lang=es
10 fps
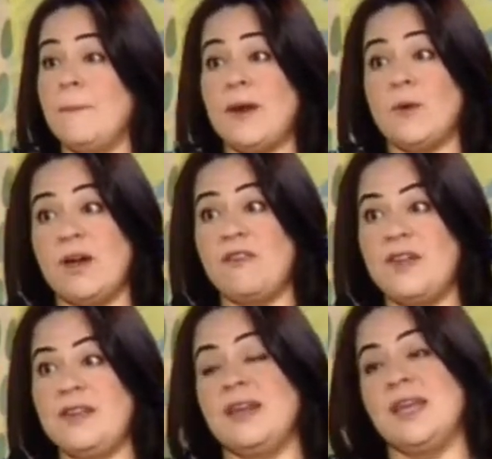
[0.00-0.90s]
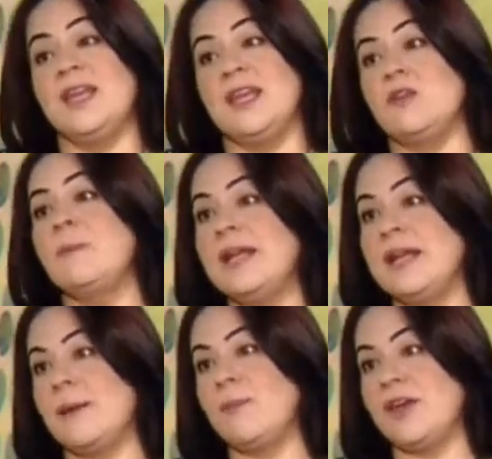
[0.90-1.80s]
Pero un café tiene 500
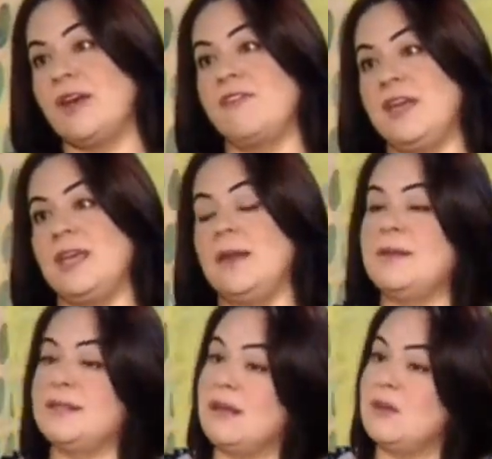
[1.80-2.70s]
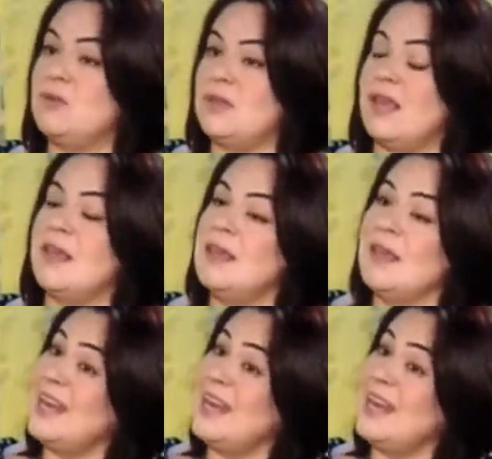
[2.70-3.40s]
miligramos de cafeína, mientras que un té